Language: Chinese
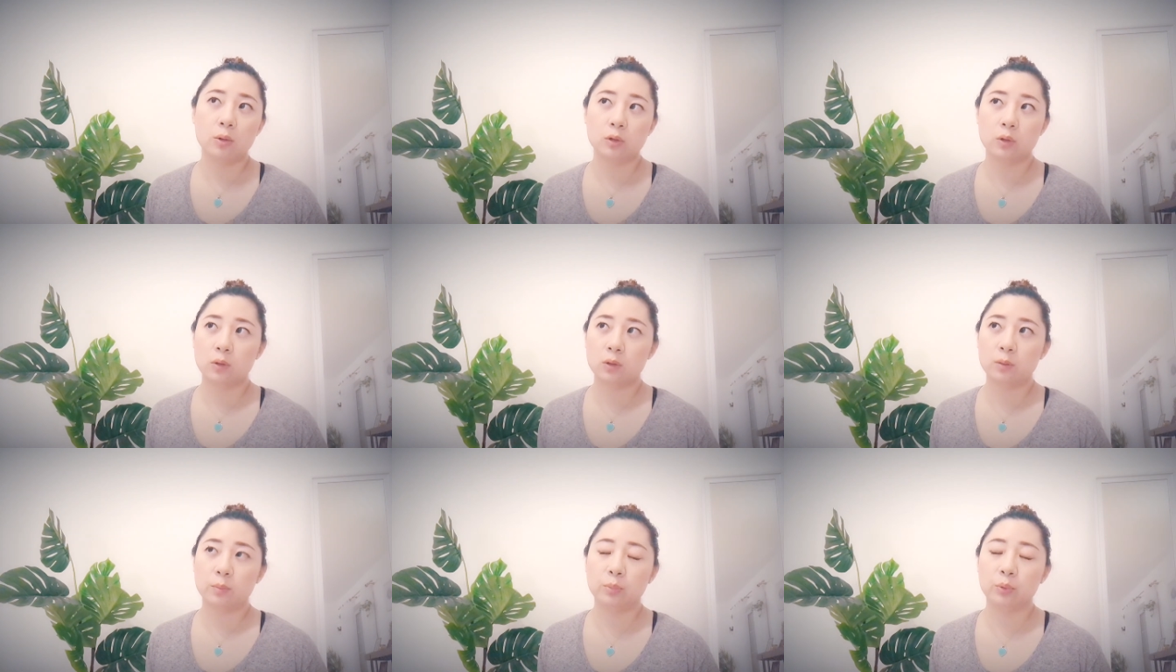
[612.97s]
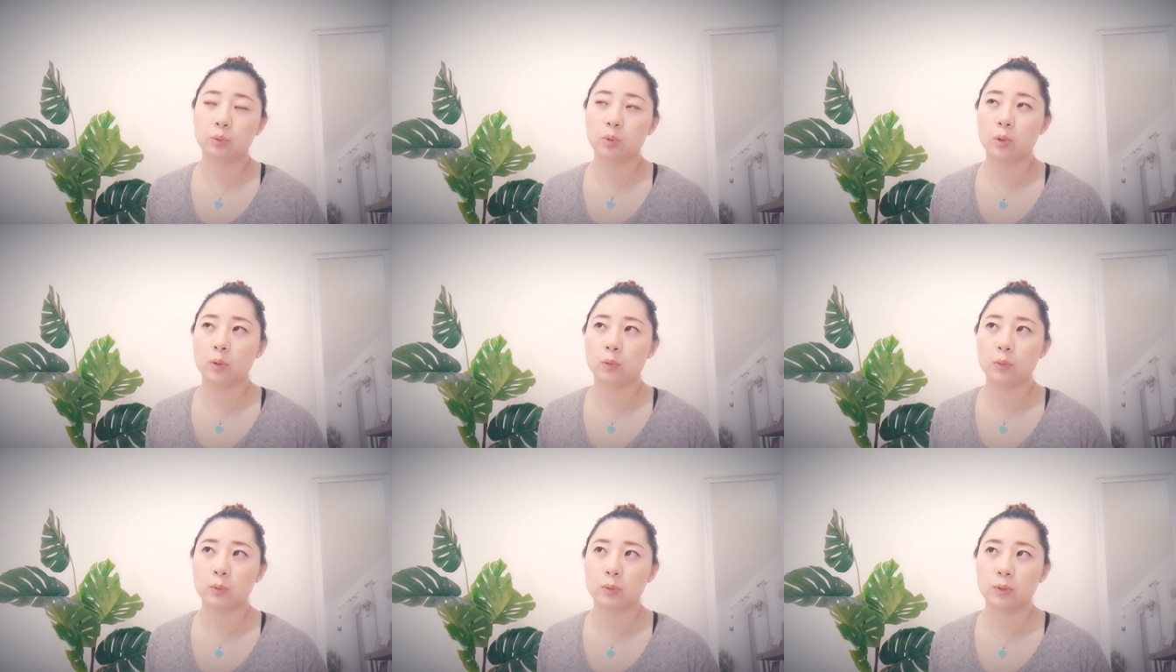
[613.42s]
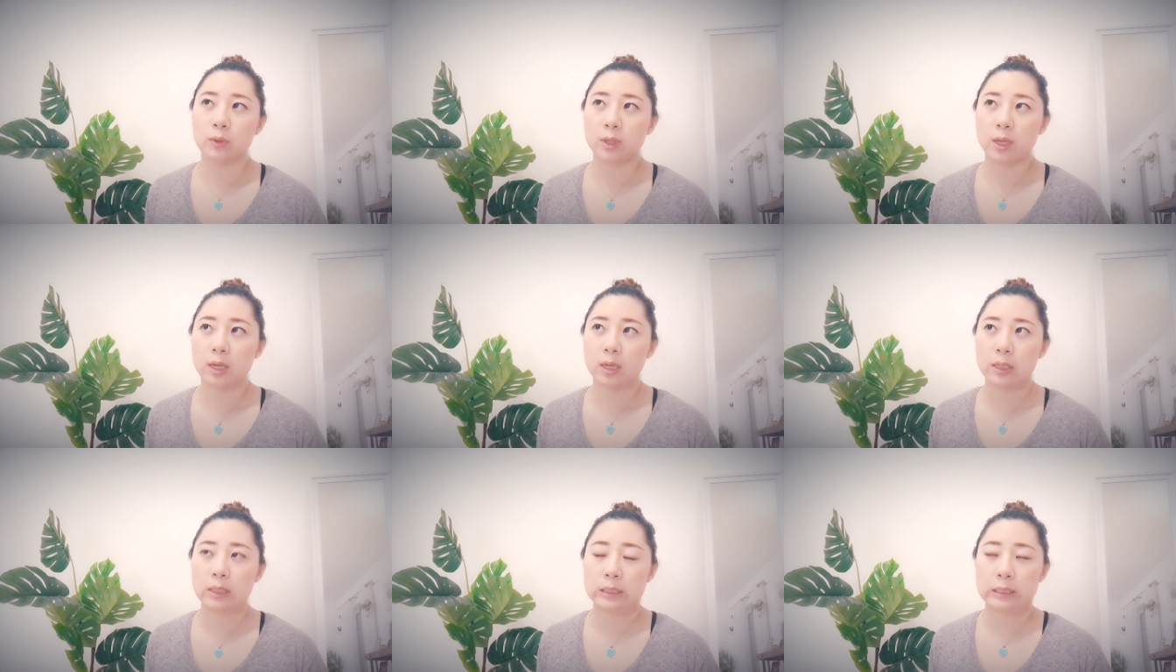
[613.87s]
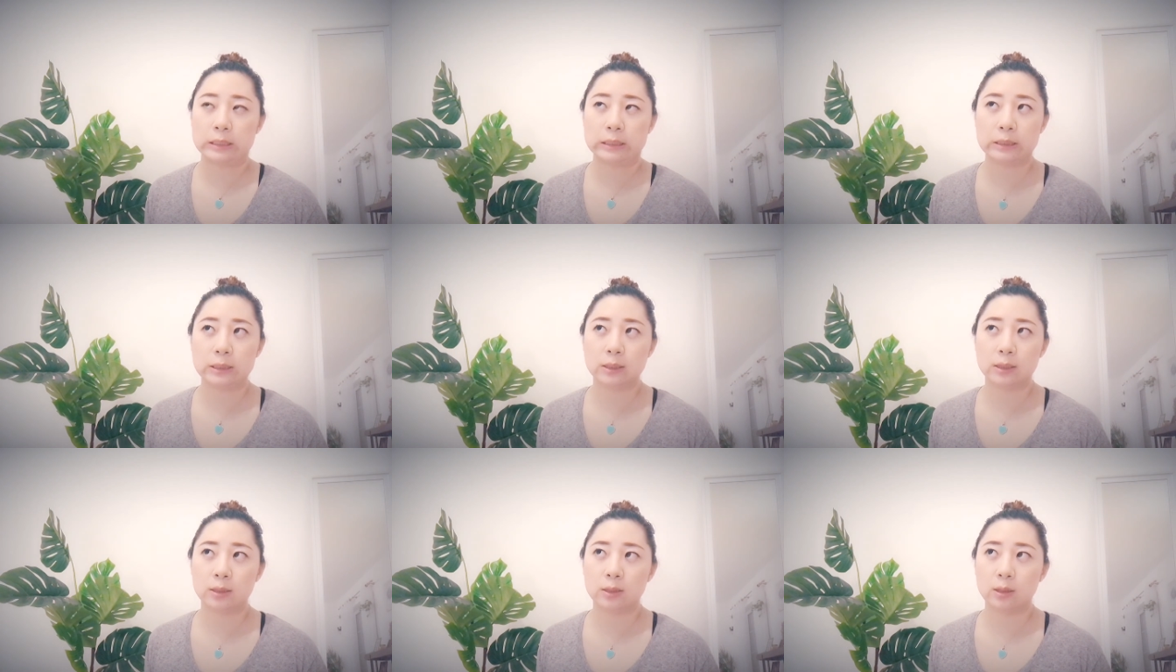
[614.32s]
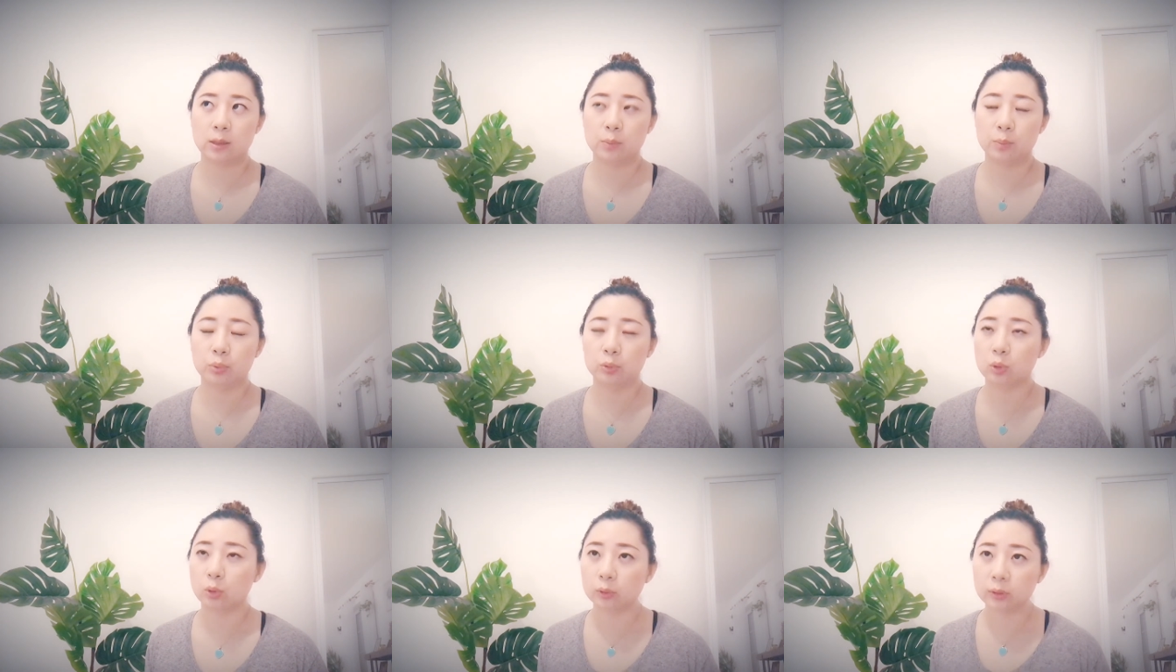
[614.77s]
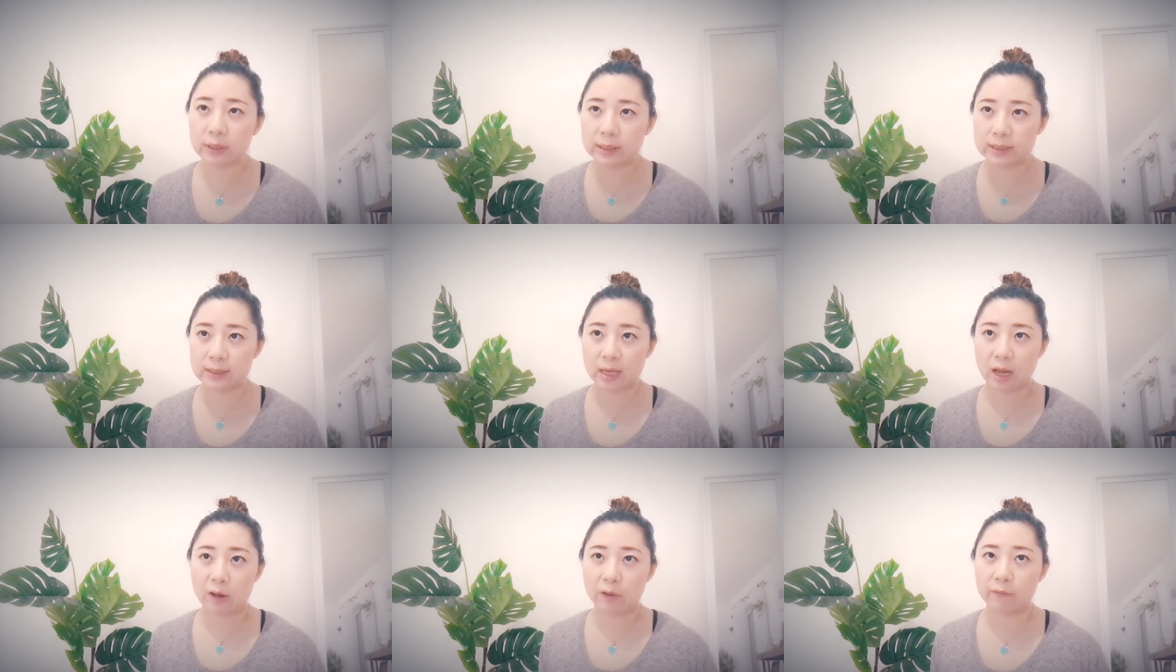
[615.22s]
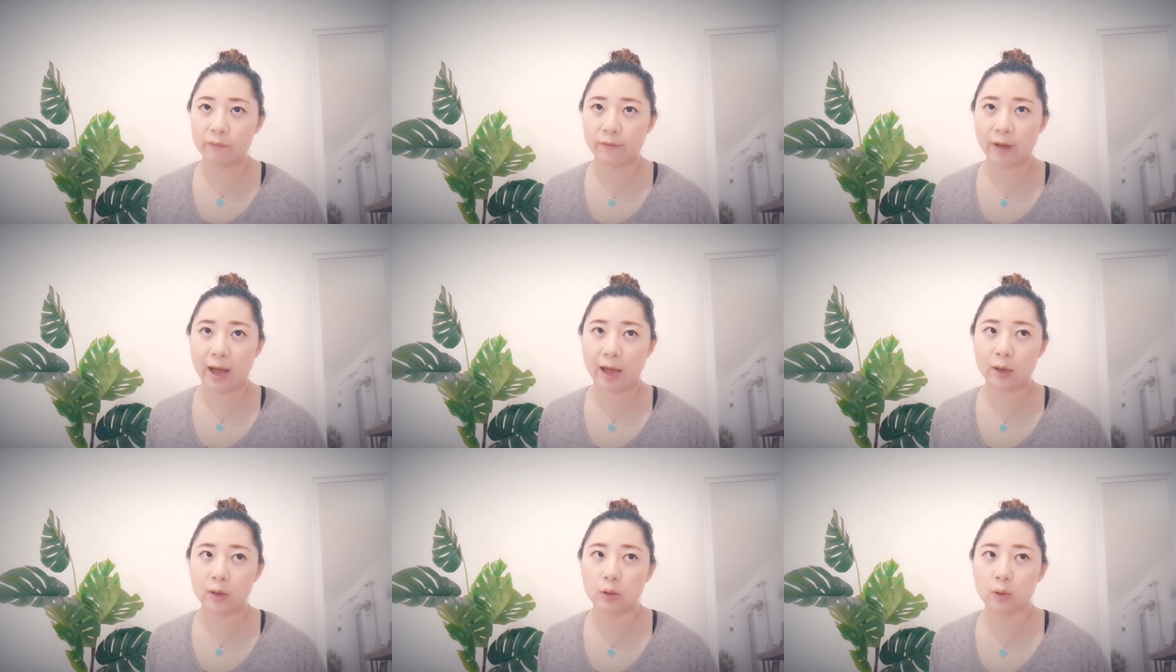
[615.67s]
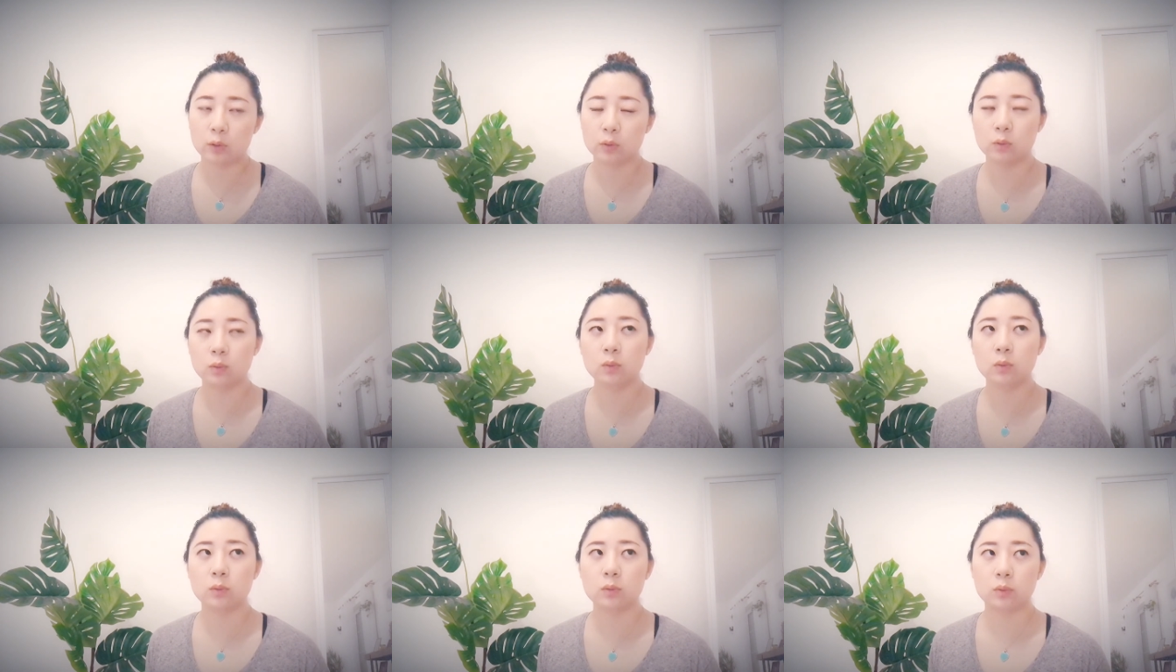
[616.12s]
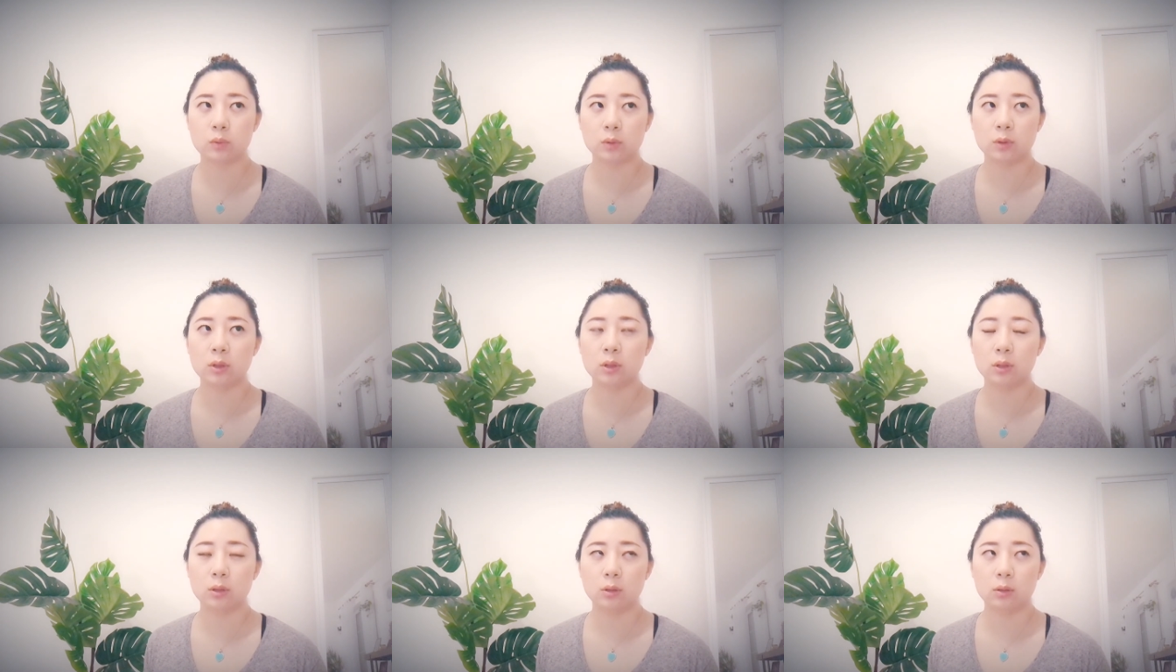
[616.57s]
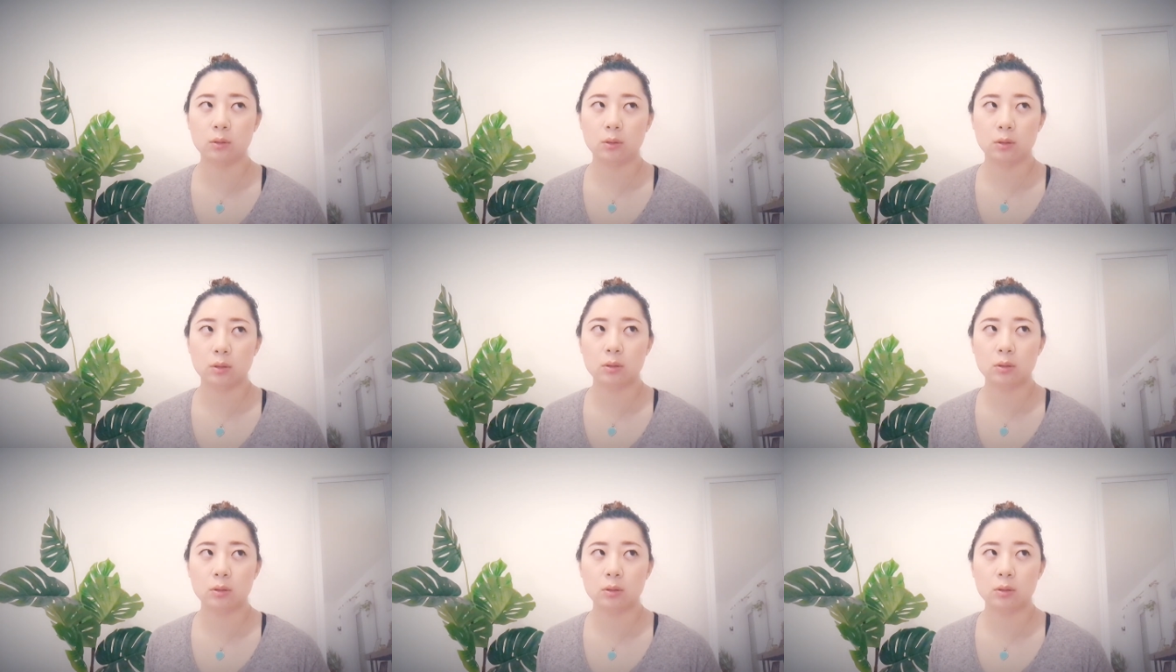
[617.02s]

说着不同语言以及不同的想法，所以我觉得